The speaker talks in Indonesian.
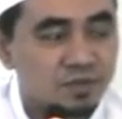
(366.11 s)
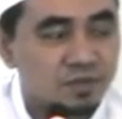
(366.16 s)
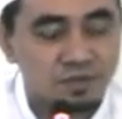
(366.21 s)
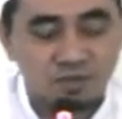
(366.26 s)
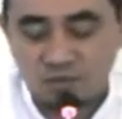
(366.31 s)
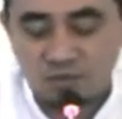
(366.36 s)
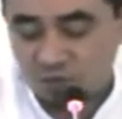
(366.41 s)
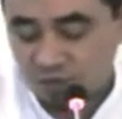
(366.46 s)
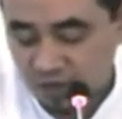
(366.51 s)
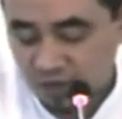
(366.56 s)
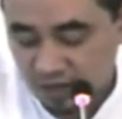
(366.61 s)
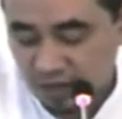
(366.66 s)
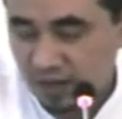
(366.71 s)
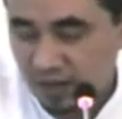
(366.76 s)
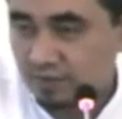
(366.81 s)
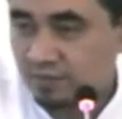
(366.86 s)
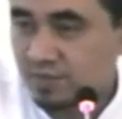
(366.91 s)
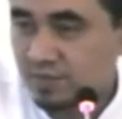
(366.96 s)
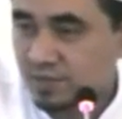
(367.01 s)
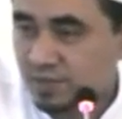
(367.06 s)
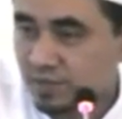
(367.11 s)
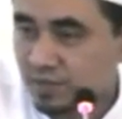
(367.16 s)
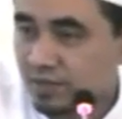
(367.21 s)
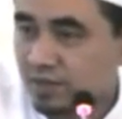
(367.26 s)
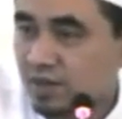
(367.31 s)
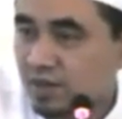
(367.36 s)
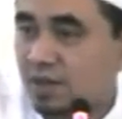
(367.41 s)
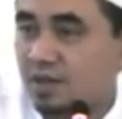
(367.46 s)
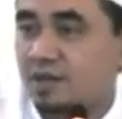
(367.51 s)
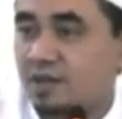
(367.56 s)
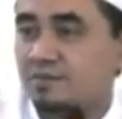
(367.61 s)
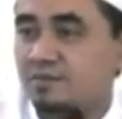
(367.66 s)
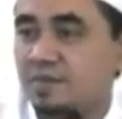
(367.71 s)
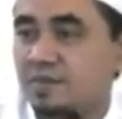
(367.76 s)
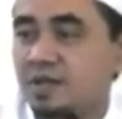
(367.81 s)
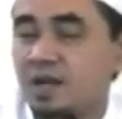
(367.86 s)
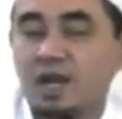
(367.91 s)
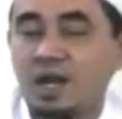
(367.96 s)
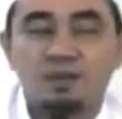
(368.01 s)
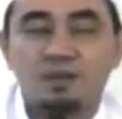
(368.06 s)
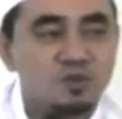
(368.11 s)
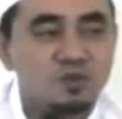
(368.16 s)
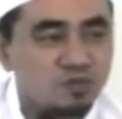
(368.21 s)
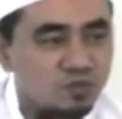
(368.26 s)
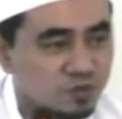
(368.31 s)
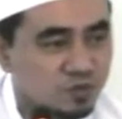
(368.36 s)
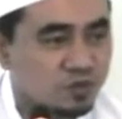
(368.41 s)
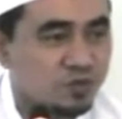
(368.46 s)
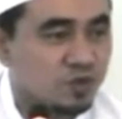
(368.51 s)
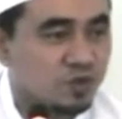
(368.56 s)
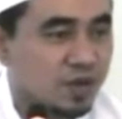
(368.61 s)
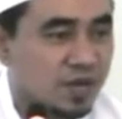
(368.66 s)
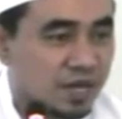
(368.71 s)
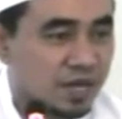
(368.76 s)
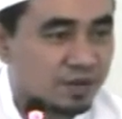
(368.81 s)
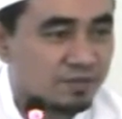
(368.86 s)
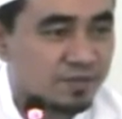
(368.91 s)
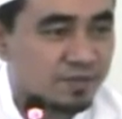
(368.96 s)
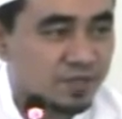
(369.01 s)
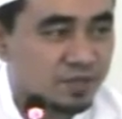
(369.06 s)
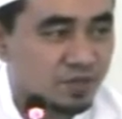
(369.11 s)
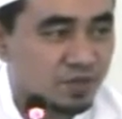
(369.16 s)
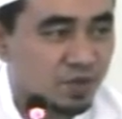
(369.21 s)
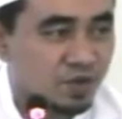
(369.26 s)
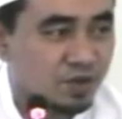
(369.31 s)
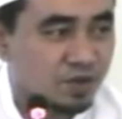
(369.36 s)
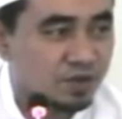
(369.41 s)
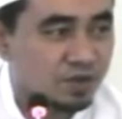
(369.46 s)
itu haram ini haram amun bujur haram nih tuh